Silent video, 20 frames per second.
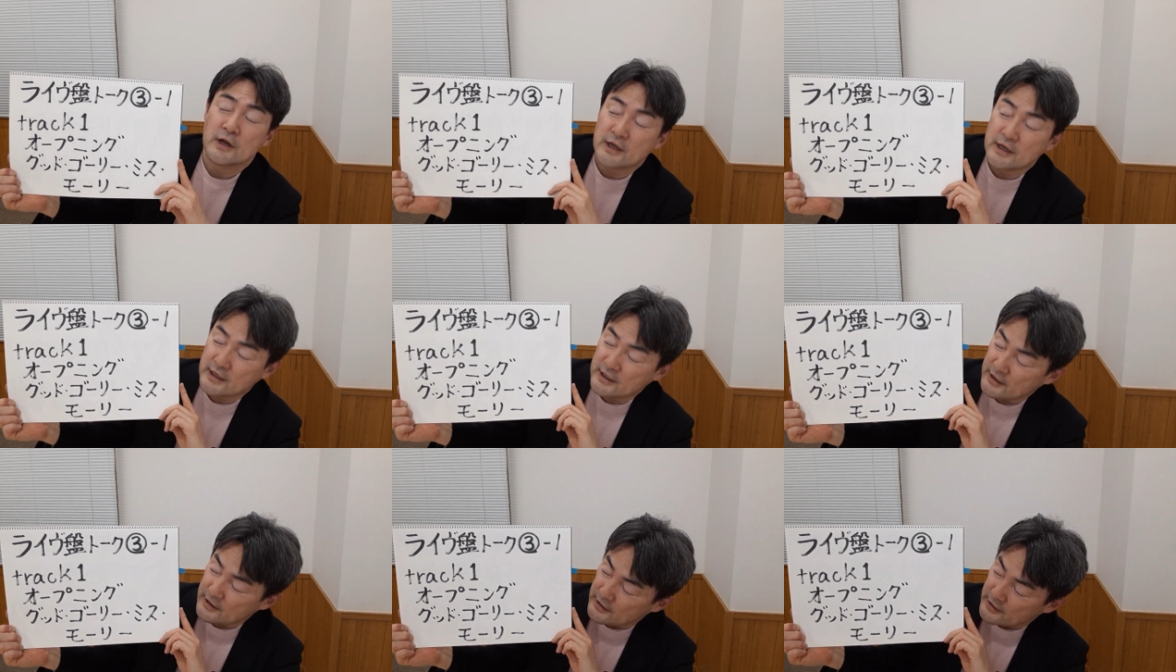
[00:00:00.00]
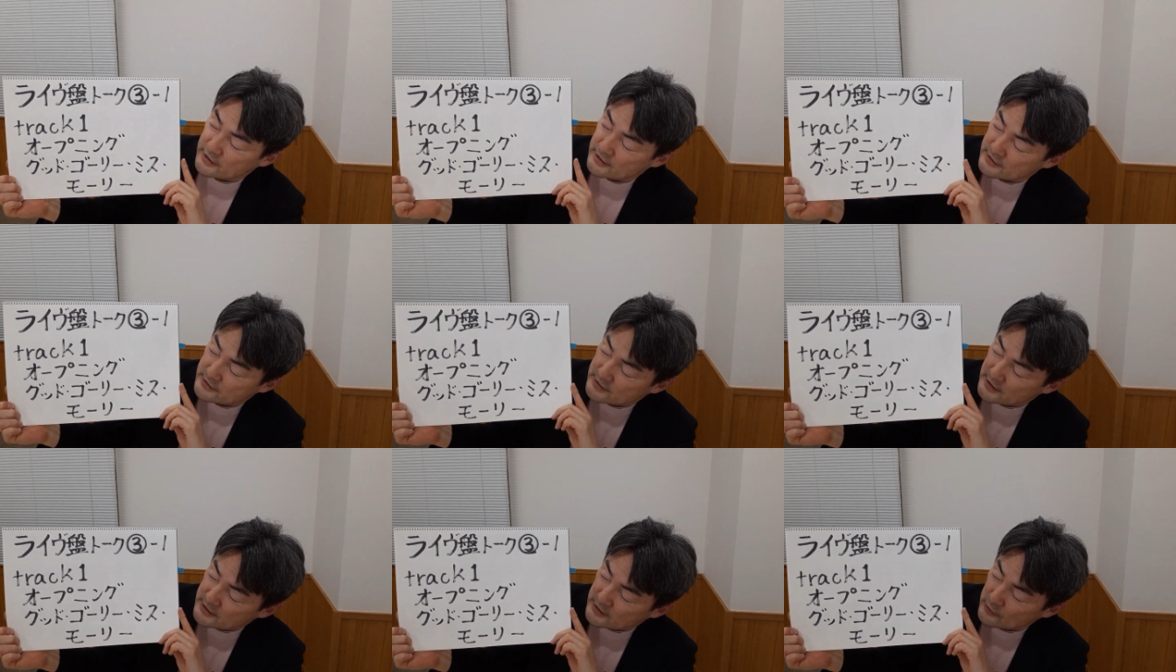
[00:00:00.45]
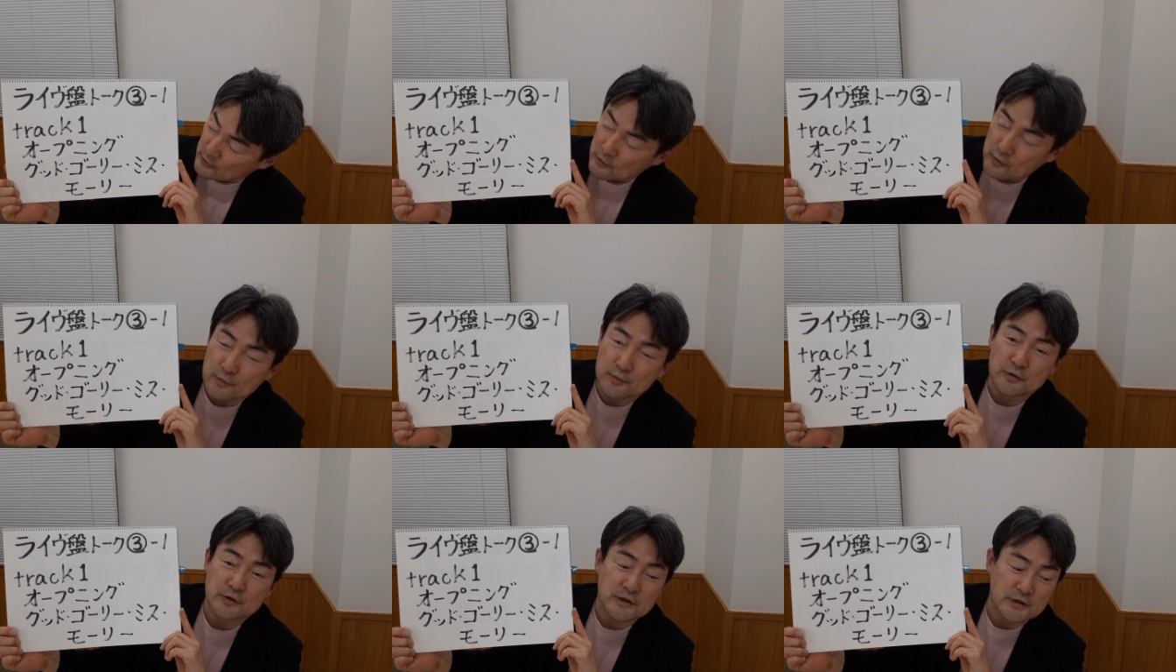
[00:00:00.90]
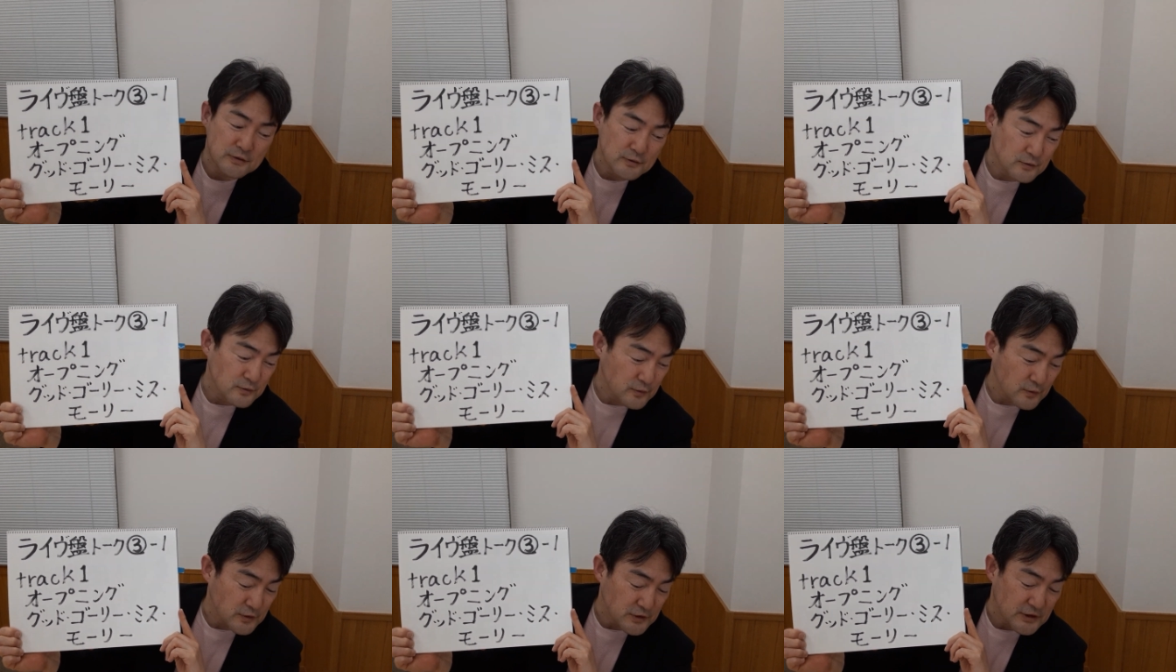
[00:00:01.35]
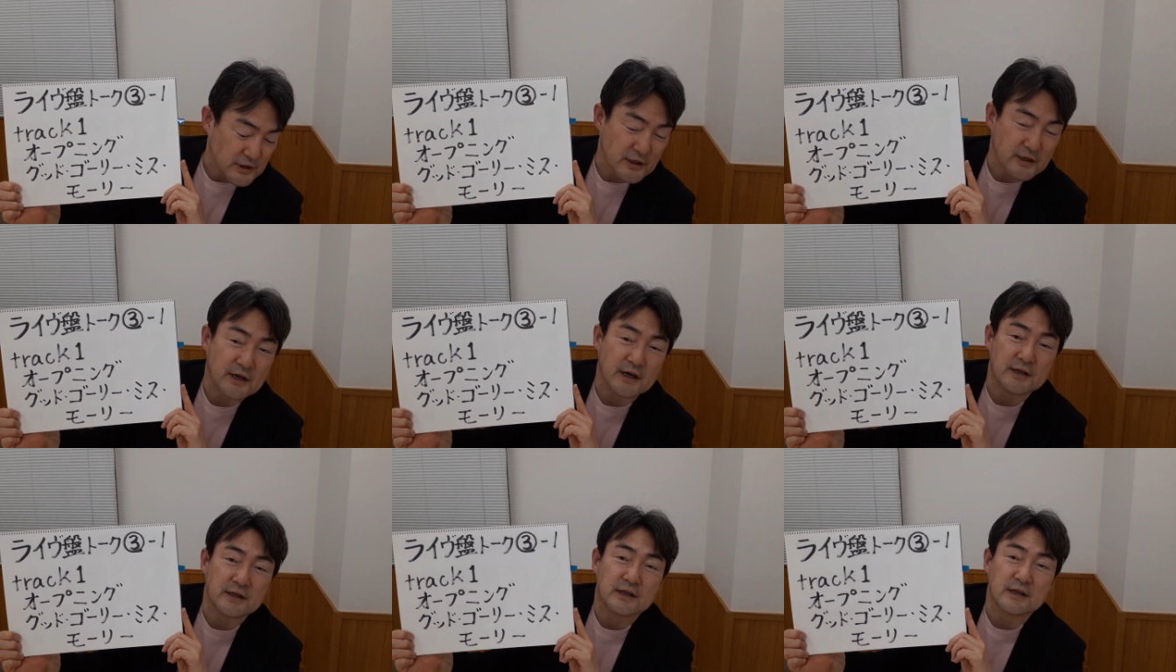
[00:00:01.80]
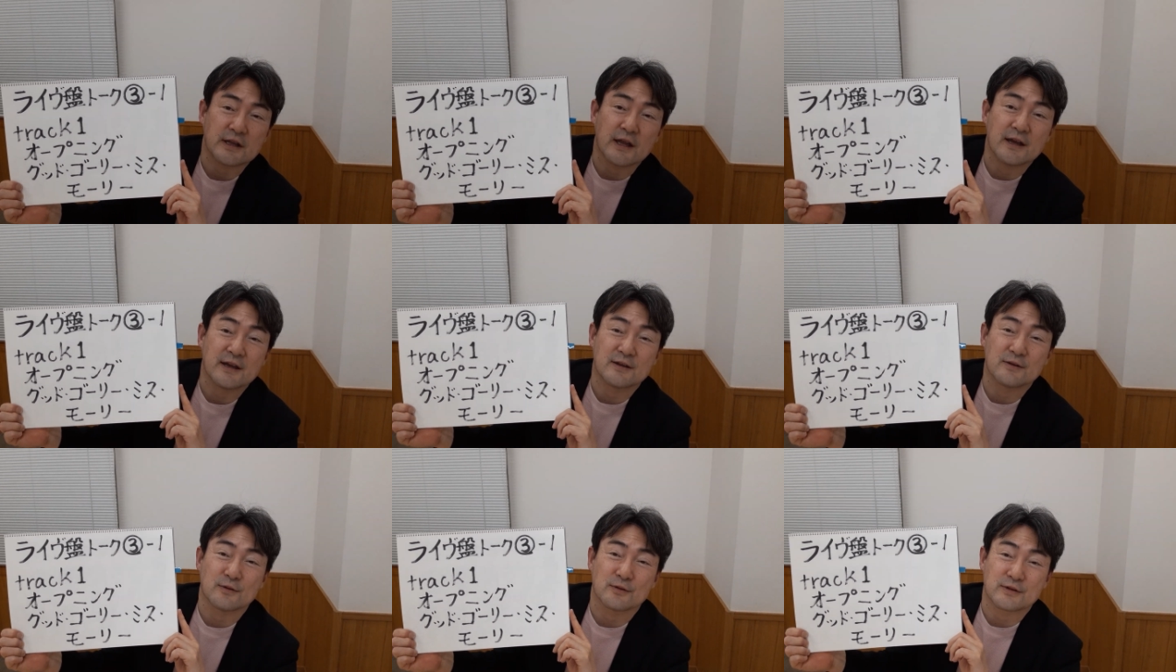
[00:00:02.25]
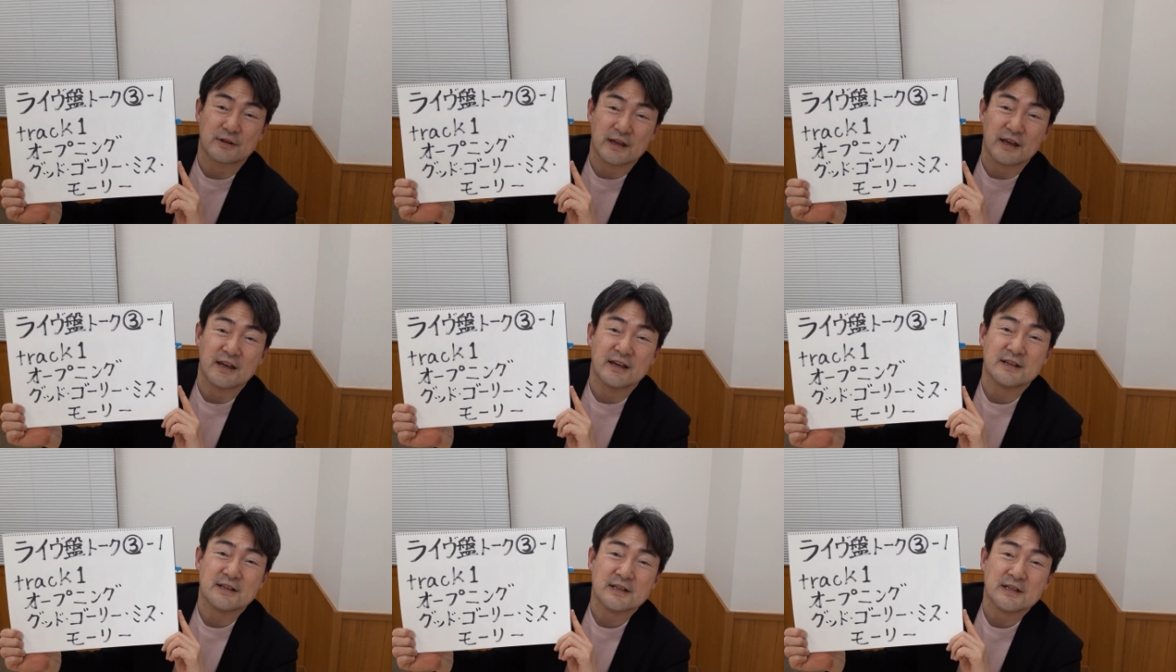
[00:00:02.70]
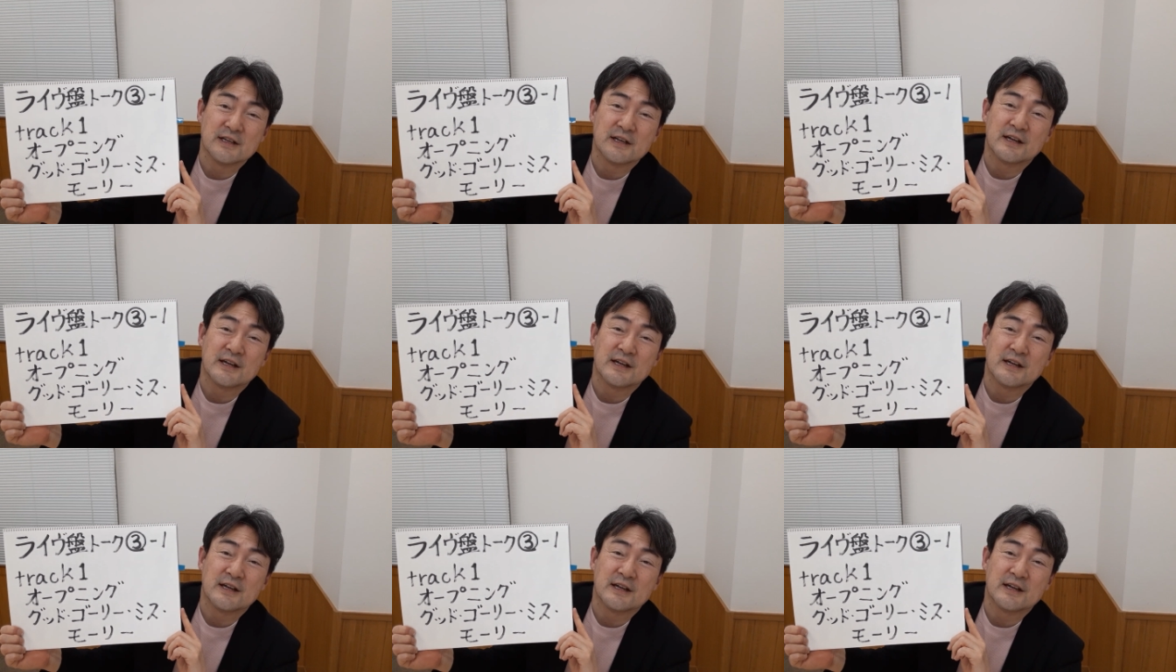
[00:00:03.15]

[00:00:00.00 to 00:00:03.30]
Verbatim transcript: えー、ただオープニングとしか書いてないので、